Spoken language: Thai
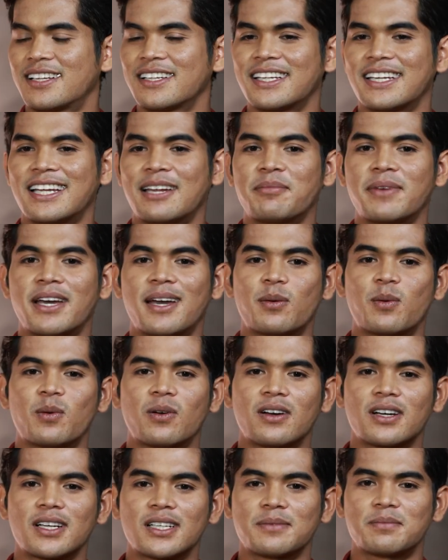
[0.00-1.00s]
ตั้งแต่นั้นมาผม
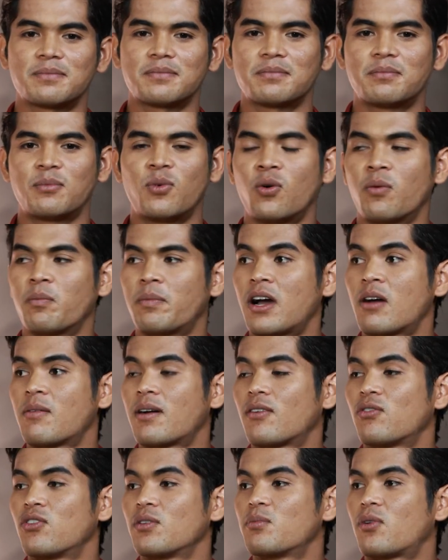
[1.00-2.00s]
ก็มุ่งเป้า
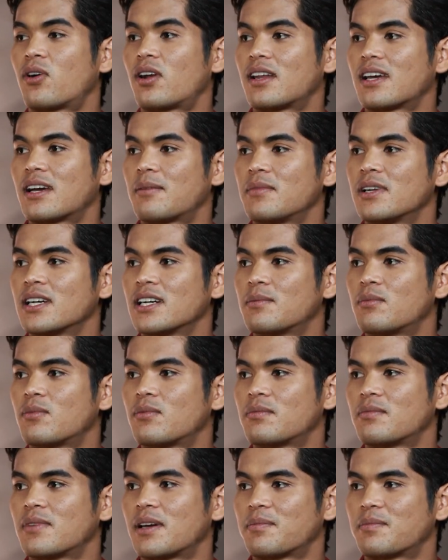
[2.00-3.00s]
มาฟุตบอลนะครับ เริ่ม
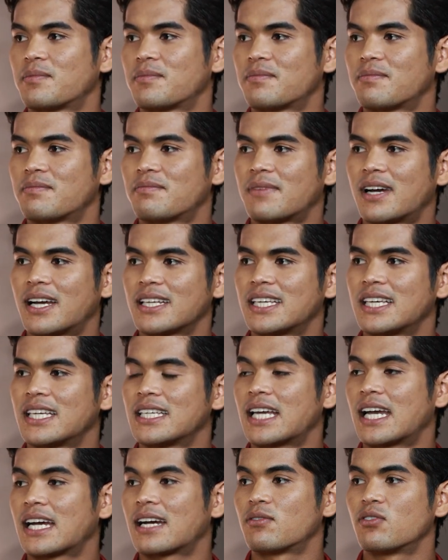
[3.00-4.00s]
แบบมาจริง
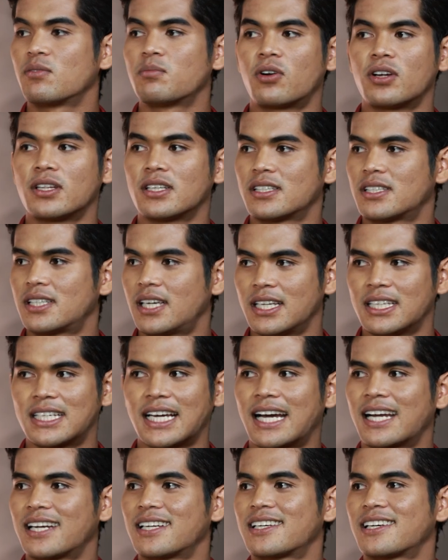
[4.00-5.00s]
จังกับฟุตบอลจริง
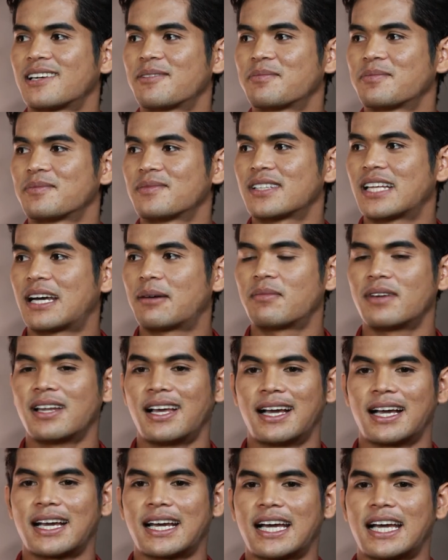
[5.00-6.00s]
จังเลยครับทำ
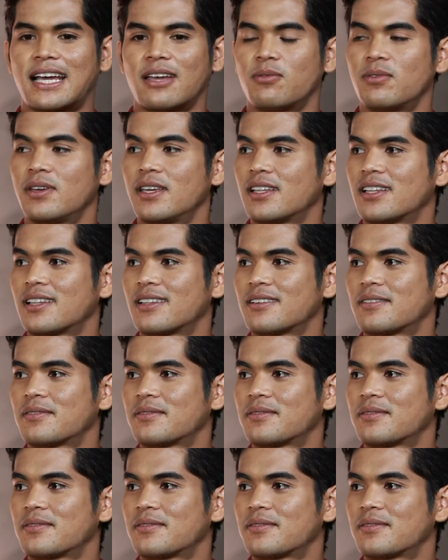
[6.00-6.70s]
ร่างกายวิ่ง